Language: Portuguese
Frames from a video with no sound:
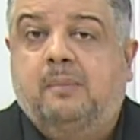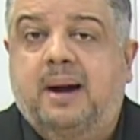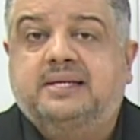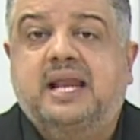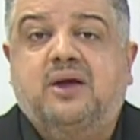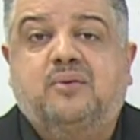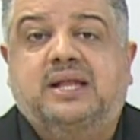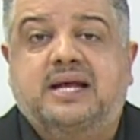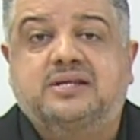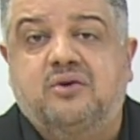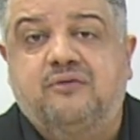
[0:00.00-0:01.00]
mas e
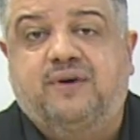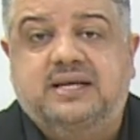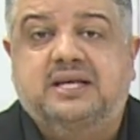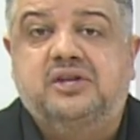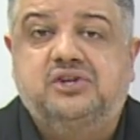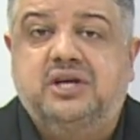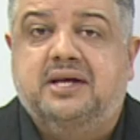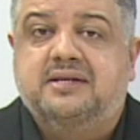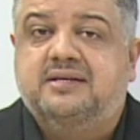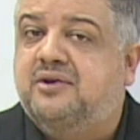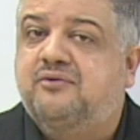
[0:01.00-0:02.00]
liquidação de
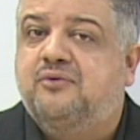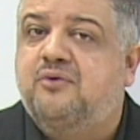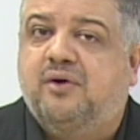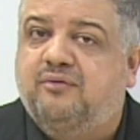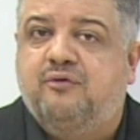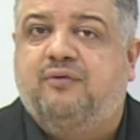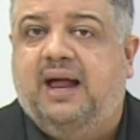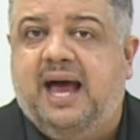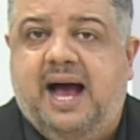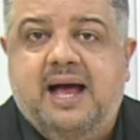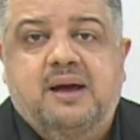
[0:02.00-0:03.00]
fazendinhas? Você não, nunca ouviu
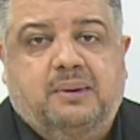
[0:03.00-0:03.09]
falar?